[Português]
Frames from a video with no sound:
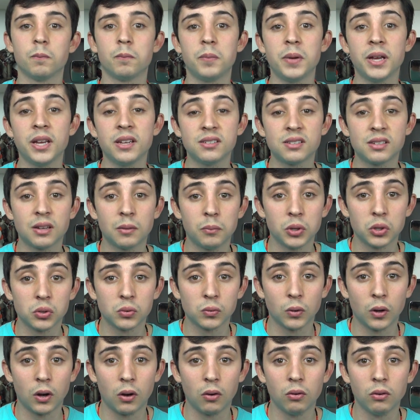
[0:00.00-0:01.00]
Pensa,
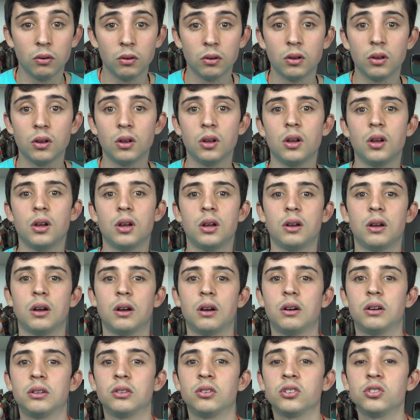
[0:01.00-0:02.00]
pessoal.
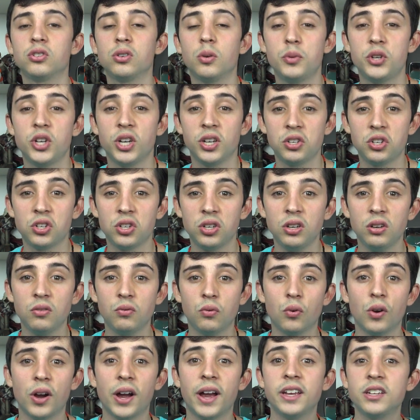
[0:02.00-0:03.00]
Nosso
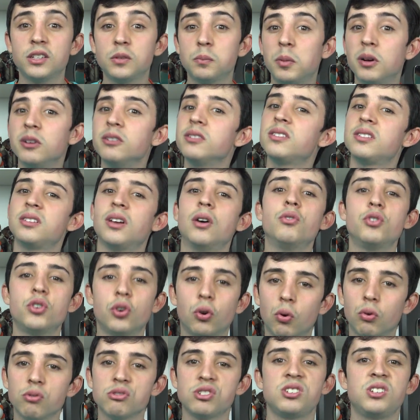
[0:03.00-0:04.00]
objetivo é expansão de
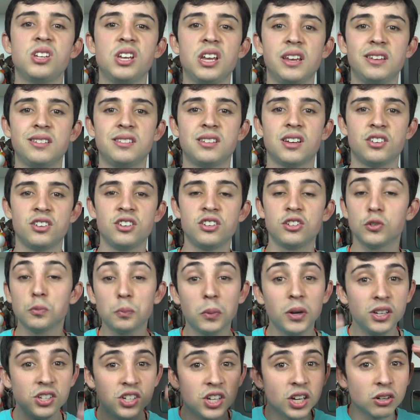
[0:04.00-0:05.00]
consciência, a gente
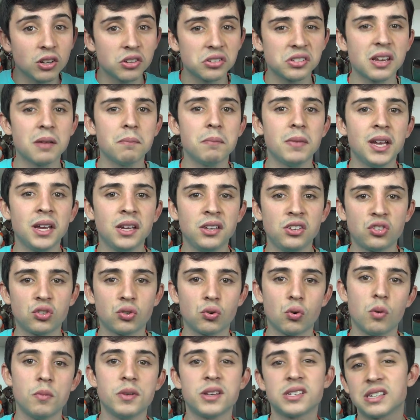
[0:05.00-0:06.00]
expandir a nossa mente,
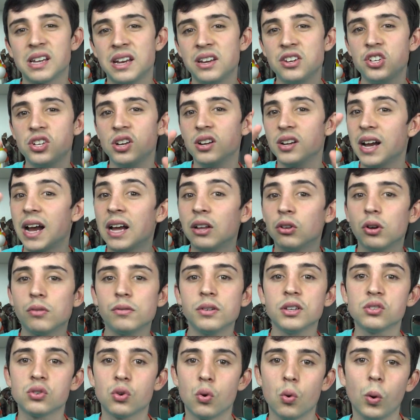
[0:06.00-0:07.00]
começar a enxergar
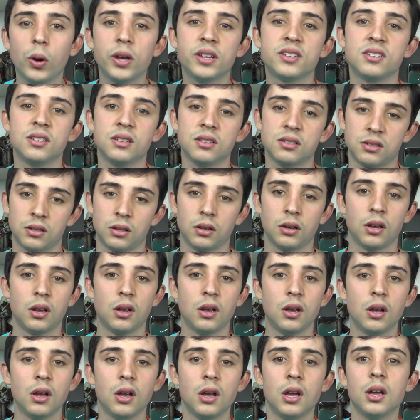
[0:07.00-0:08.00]
novas coisas.
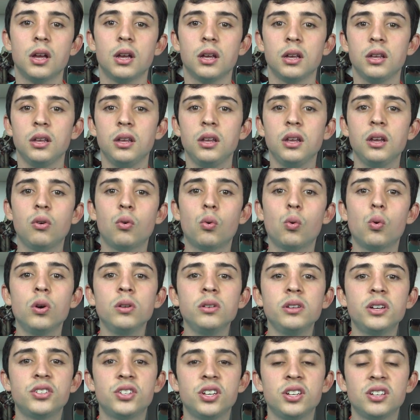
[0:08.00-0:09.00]
E
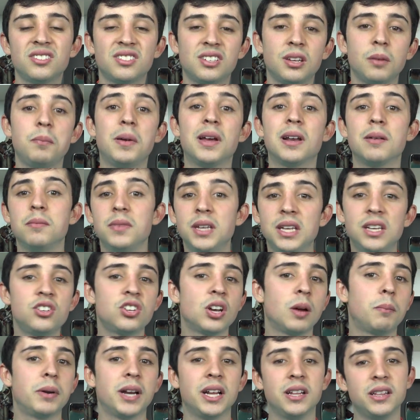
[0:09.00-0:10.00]
quando a gente se
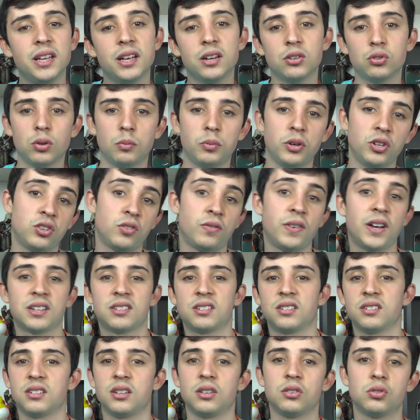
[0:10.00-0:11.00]
permite aprender sobre
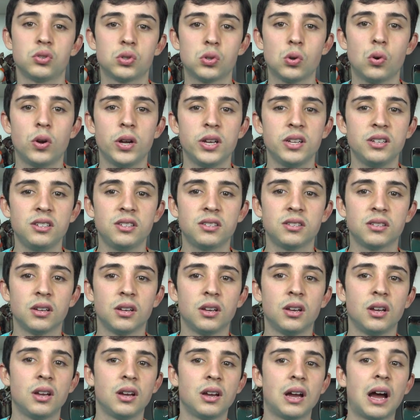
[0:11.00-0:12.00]
diversas questões,
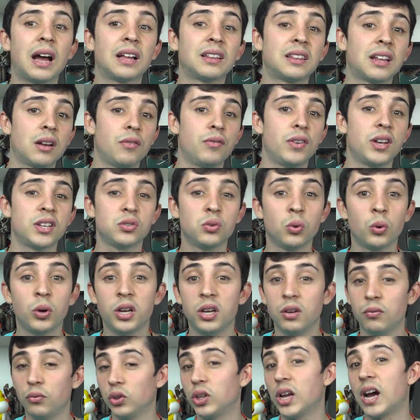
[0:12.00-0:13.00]
através do
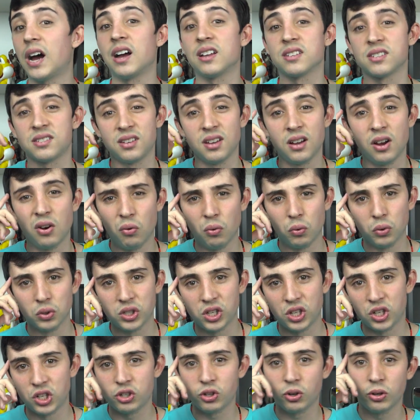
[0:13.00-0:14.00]
crivo da razão, ou
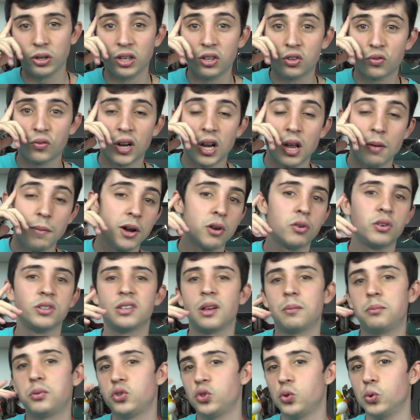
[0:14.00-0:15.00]
seja, se alguém te falar uma
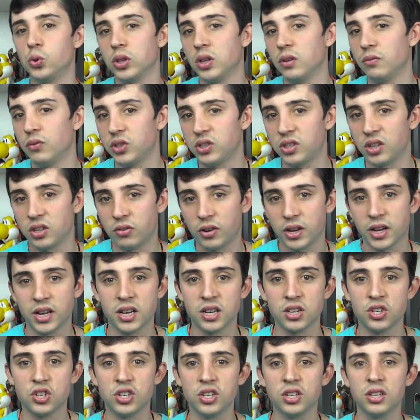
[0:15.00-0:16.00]
coisa absurda você não
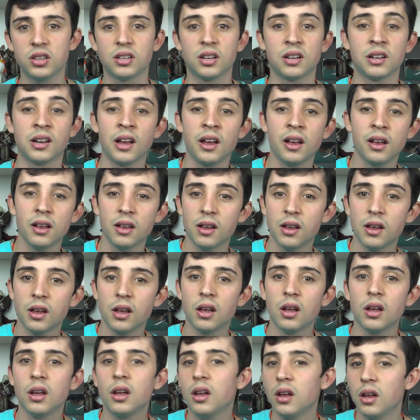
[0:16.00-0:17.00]
acredita, né?
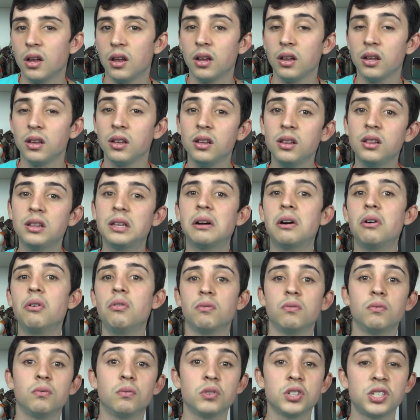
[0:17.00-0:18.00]

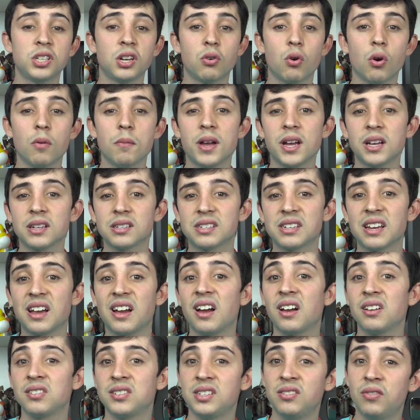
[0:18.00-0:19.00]
Então você começa
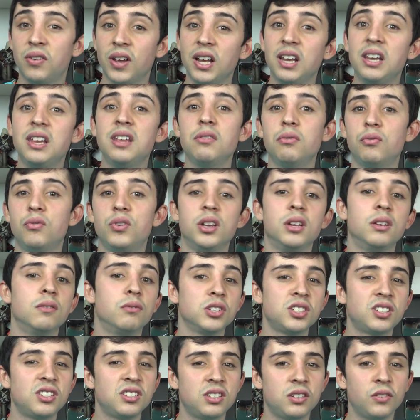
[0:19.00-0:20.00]
a se ver livre.
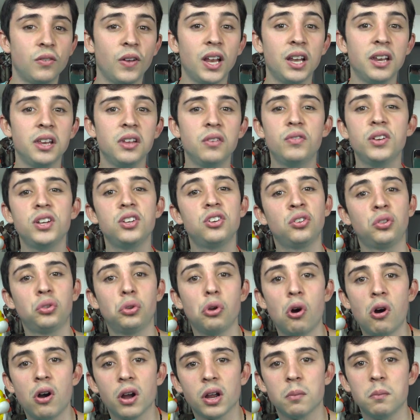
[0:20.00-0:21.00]
Você se vê livre de
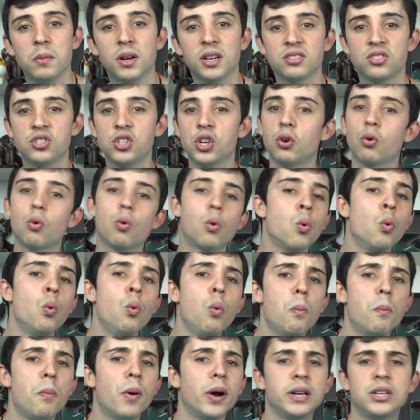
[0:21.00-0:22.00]
dogmas, de
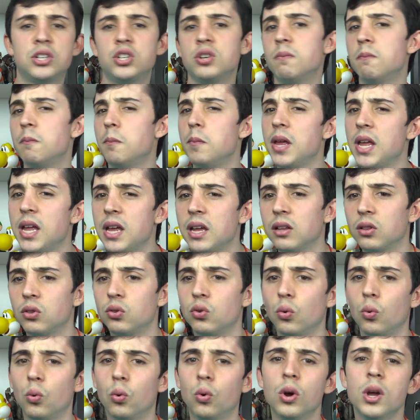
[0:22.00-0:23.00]
culpa, de
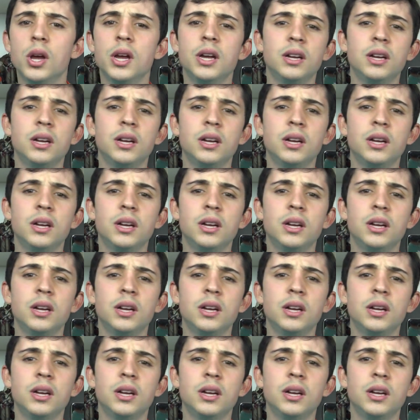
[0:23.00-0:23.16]
medo,